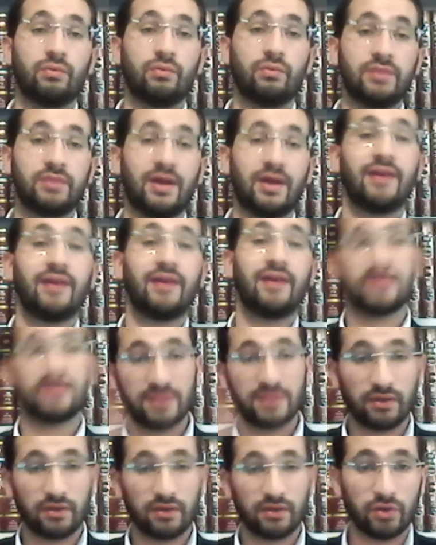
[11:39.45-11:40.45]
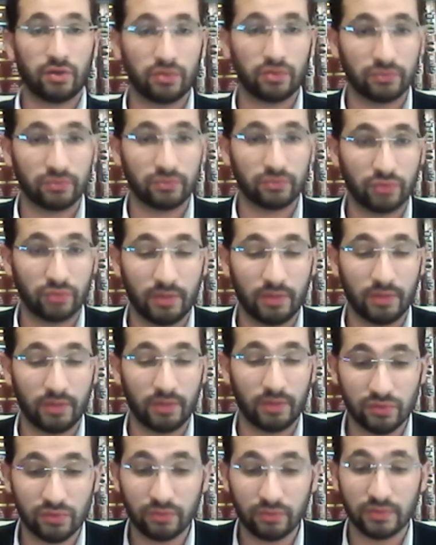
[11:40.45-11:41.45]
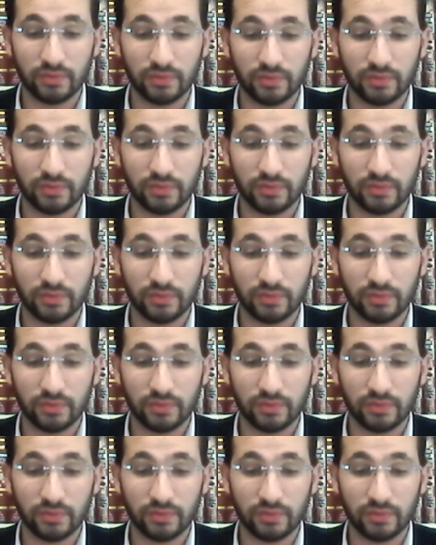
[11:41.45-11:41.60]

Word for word: met à l'extérieur de la maison,